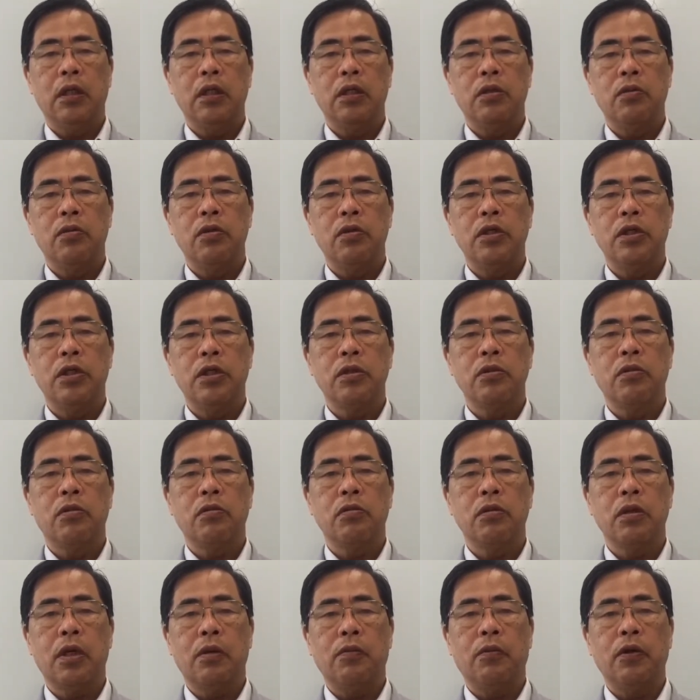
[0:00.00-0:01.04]
非常に深
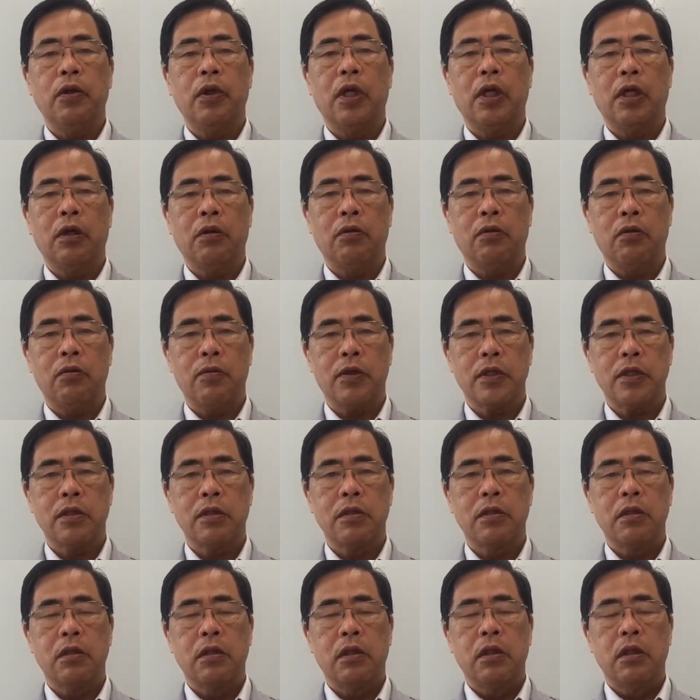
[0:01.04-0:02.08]
刻な問題になっておりま
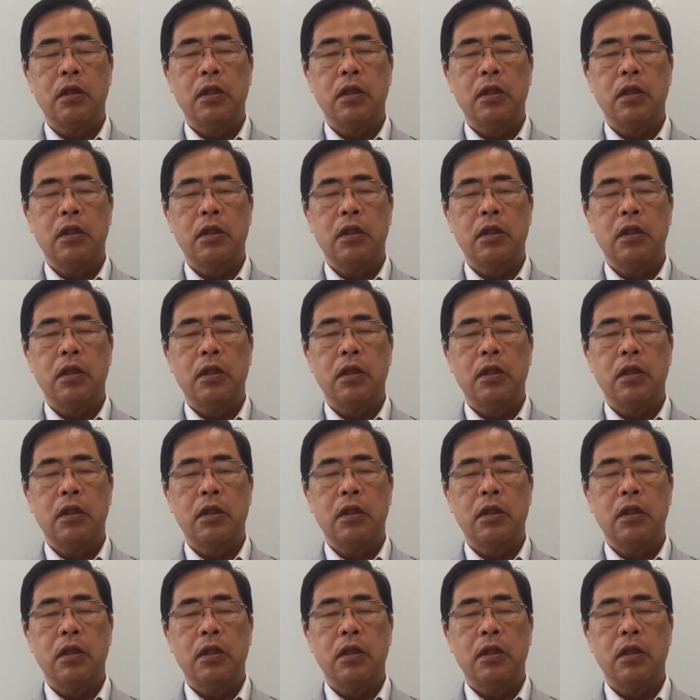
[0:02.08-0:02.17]
す。